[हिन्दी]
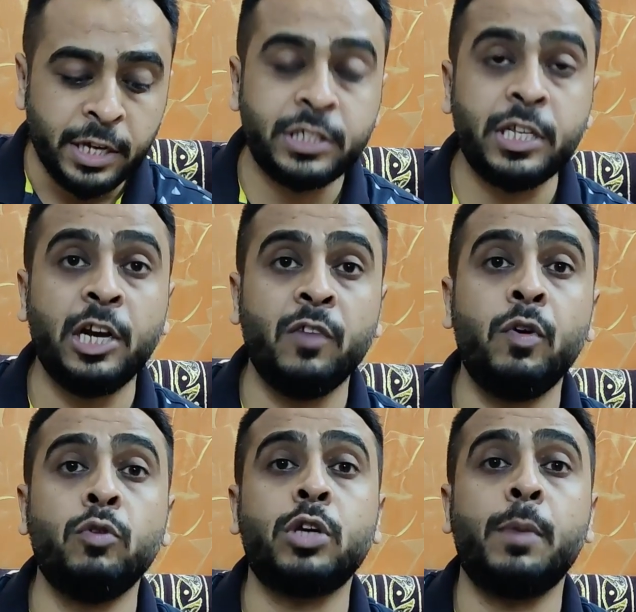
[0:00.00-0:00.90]
इसके
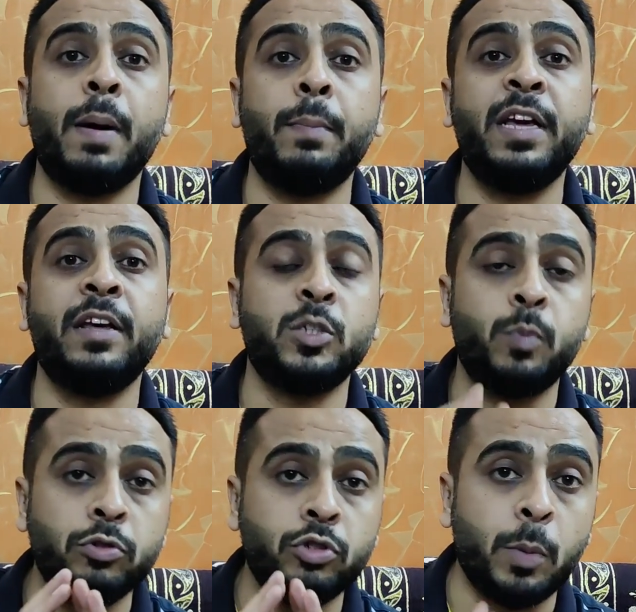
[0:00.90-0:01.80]
रिव्यू उसका पब्लिक
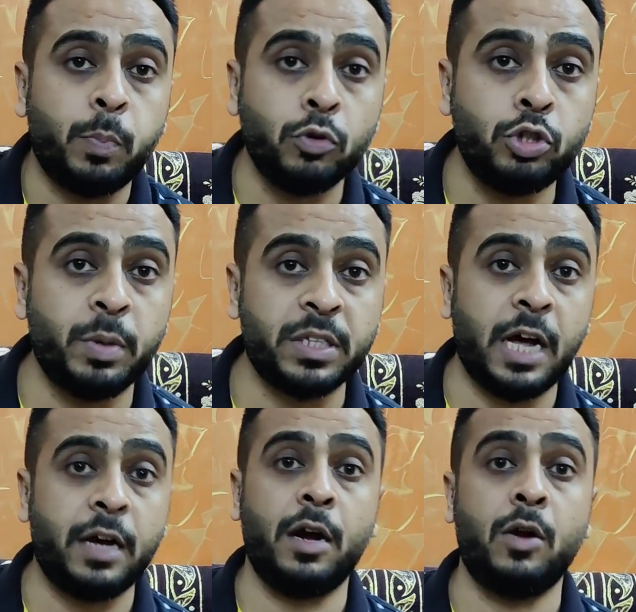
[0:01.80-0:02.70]
रिस्पॉन्स सब कुछ
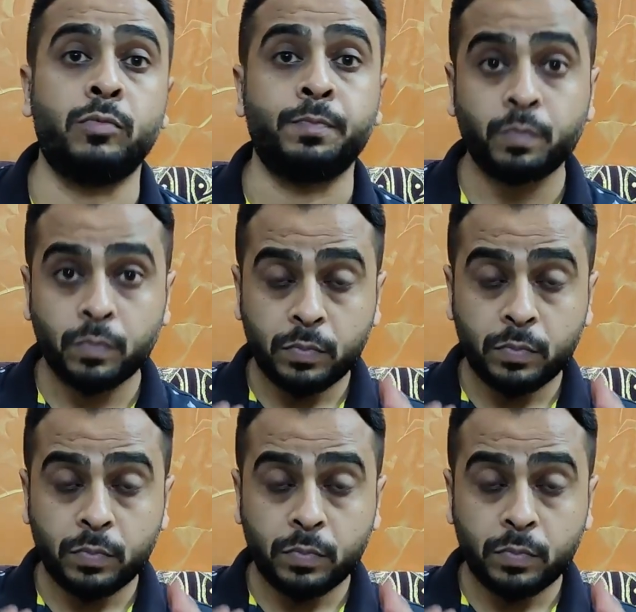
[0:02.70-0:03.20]
बता रहा हूँ